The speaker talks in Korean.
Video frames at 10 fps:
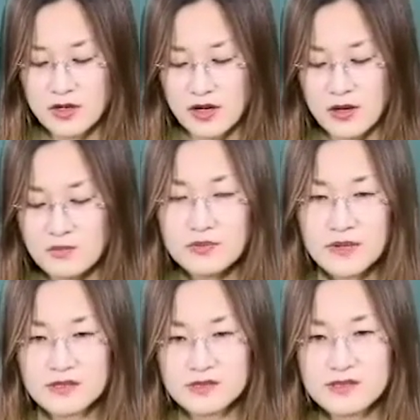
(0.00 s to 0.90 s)
F
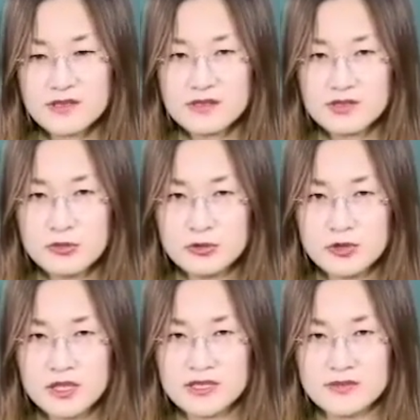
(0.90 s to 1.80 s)
메이저 스케일을 쳐보도록
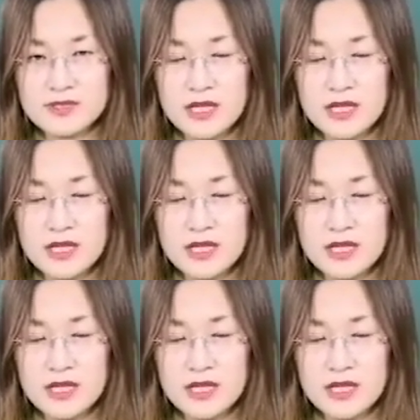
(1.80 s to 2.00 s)
하겠습니다.